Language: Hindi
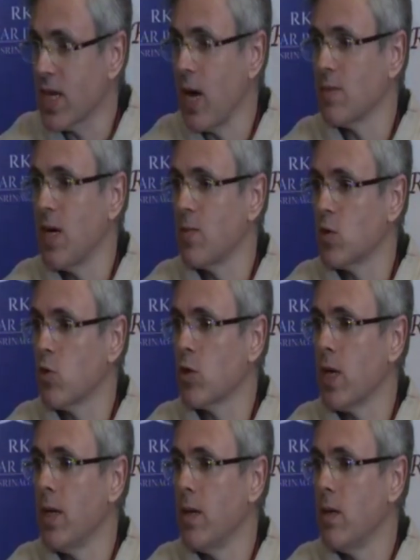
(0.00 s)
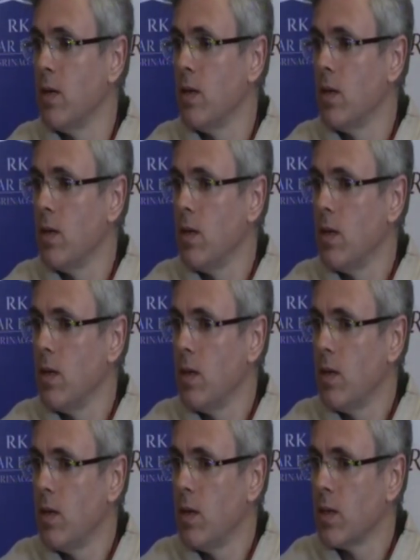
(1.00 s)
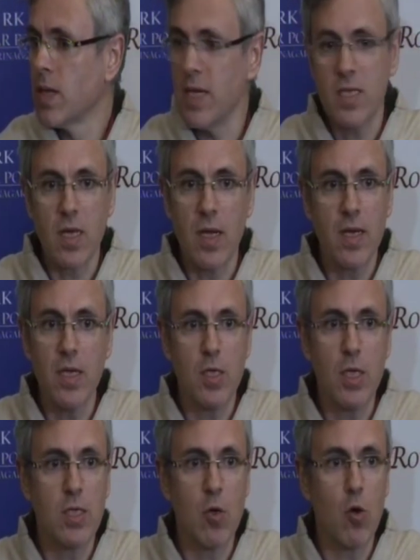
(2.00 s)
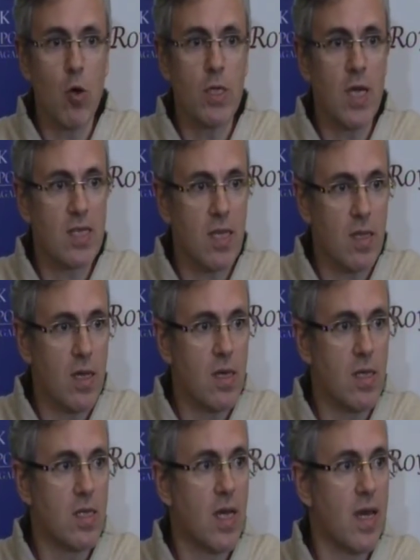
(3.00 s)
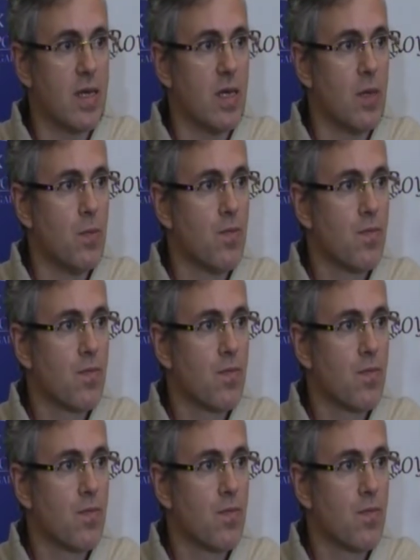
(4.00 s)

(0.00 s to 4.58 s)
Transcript: साहब से हम सुनते कि इस तरह की चीज़ों को इजाज़त नहीं दी जाएगी